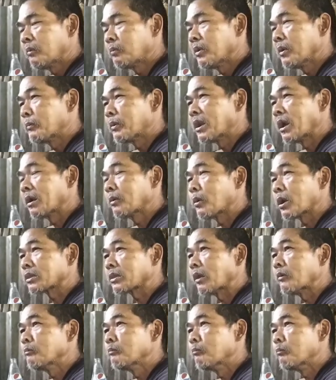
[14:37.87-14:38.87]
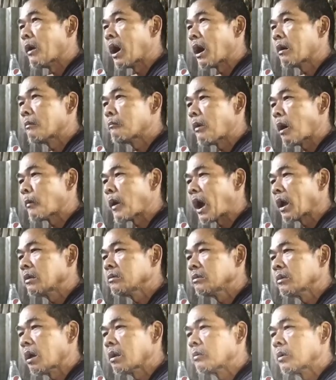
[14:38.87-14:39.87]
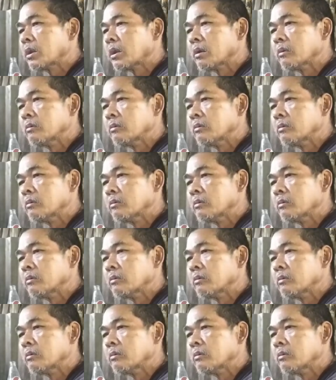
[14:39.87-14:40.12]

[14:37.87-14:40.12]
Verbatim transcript: Gulpi palang kwarta yung ba- babaeng dalawa